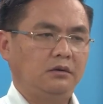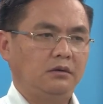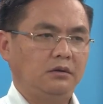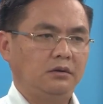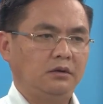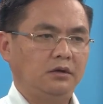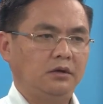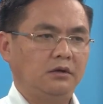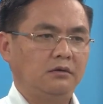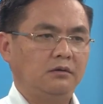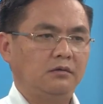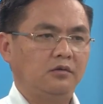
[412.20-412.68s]

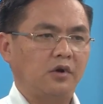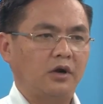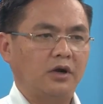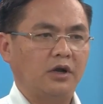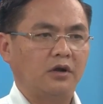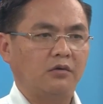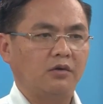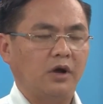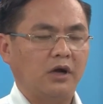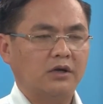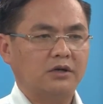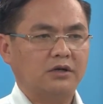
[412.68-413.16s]
Nhưng
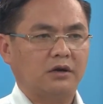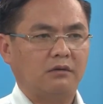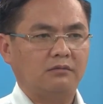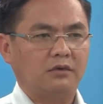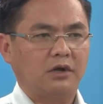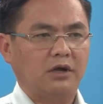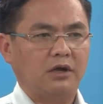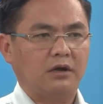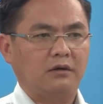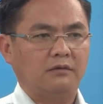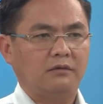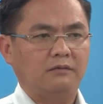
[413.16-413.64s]
điều quan trọng
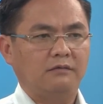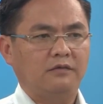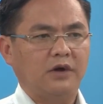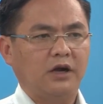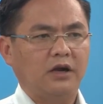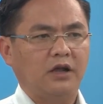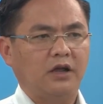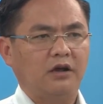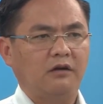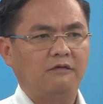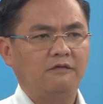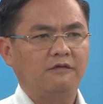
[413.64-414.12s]
là
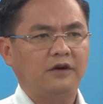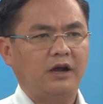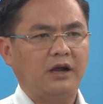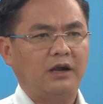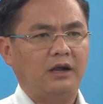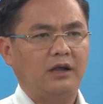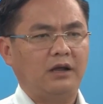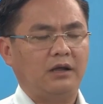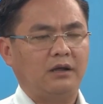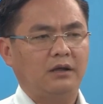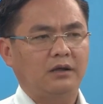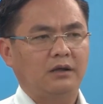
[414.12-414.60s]
vấn đề không phải
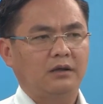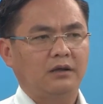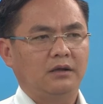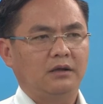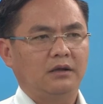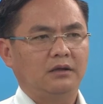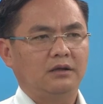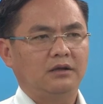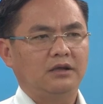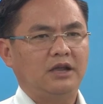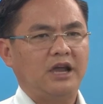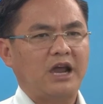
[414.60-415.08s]
là
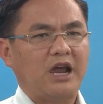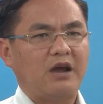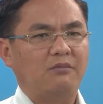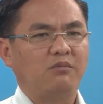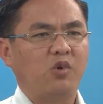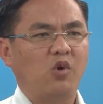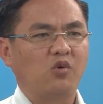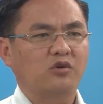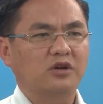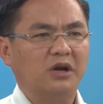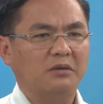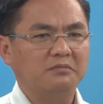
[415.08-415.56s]
nhà
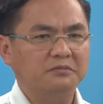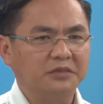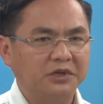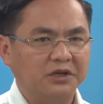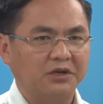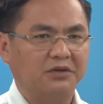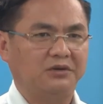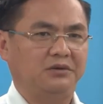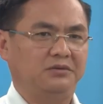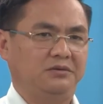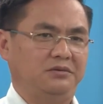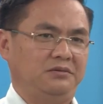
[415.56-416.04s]
100
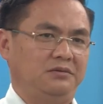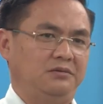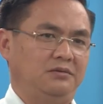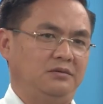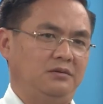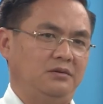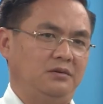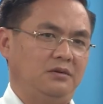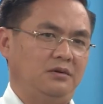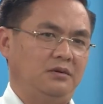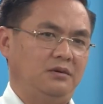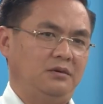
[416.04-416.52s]
triệu.
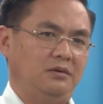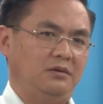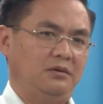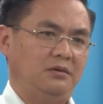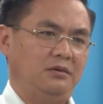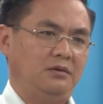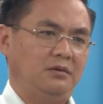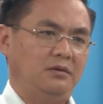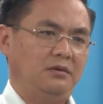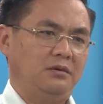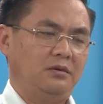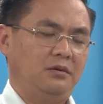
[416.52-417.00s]

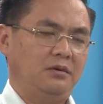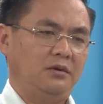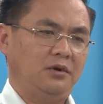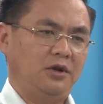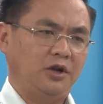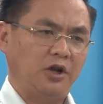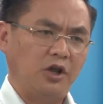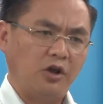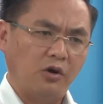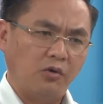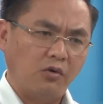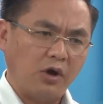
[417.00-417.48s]

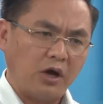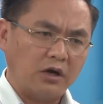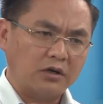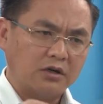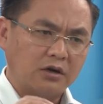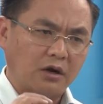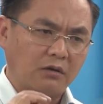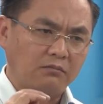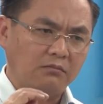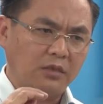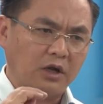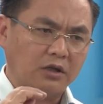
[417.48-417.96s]
Điều quan
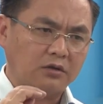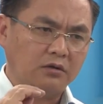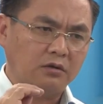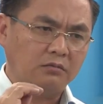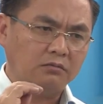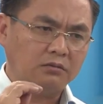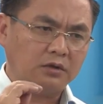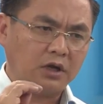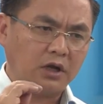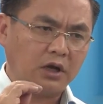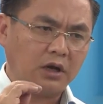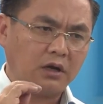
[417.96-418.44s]
trọng mà
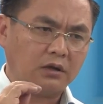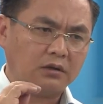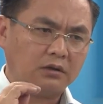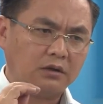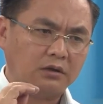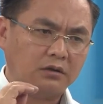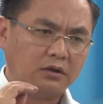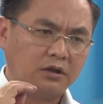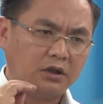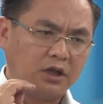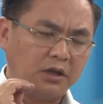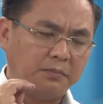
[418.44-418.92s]
chúng ta
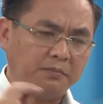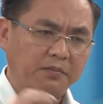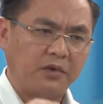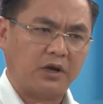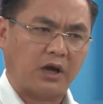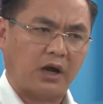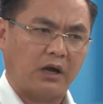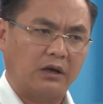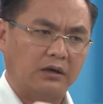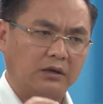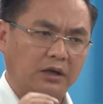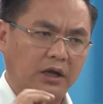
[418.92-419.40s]
tiếp
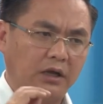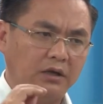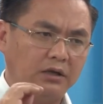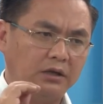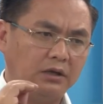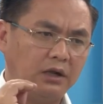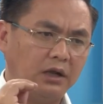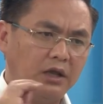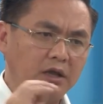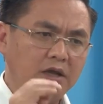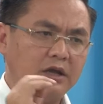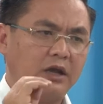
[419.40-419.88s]
cận để
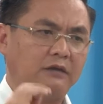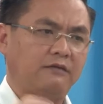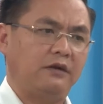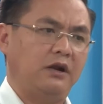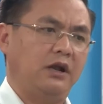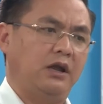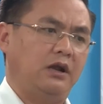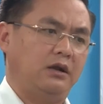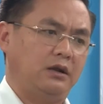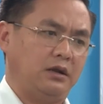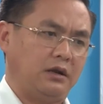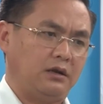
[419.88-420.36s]
lý giải
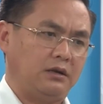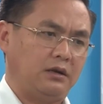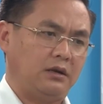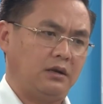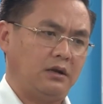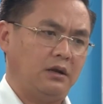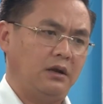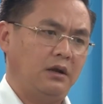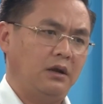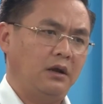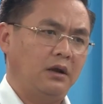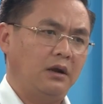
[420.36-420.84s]
vấn đề này
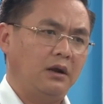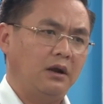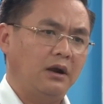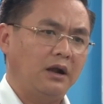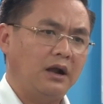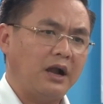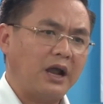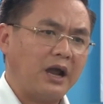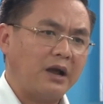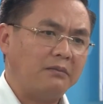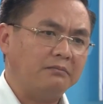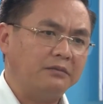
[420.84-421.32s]
là
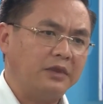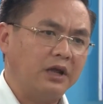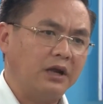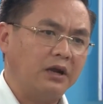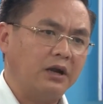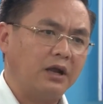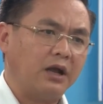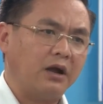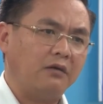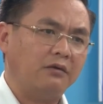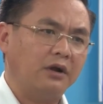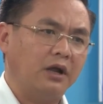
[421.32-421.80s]
làm thế
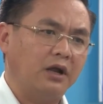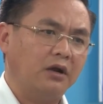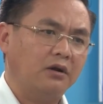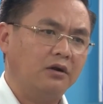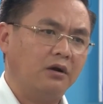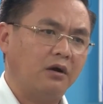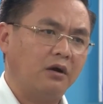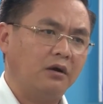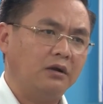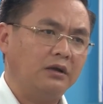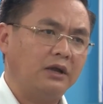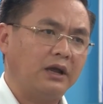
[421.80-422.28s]
nào để
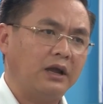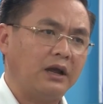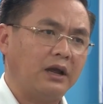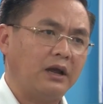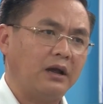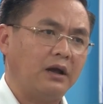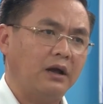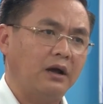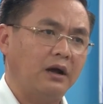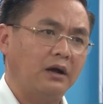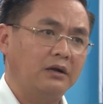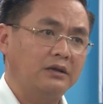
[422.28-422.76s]
có nhà
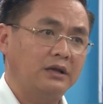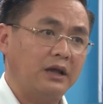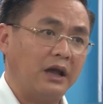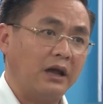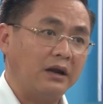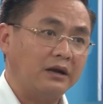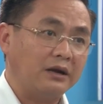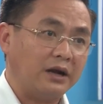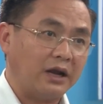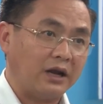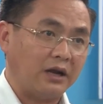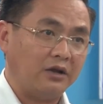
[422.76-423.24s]
ở
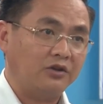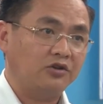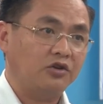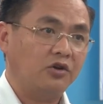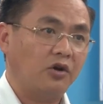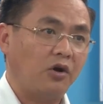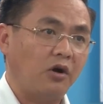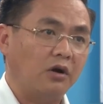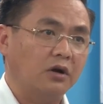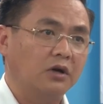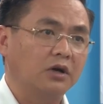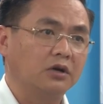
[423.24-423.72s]
giá rẻ
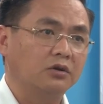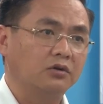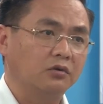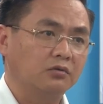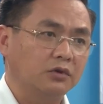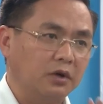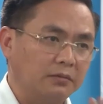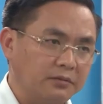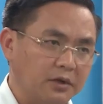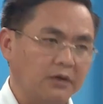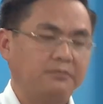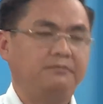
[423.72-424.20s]
cho người thu
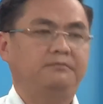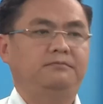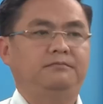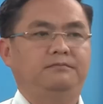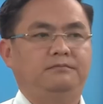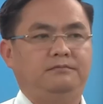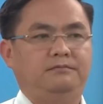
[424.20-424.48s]
nhập thấp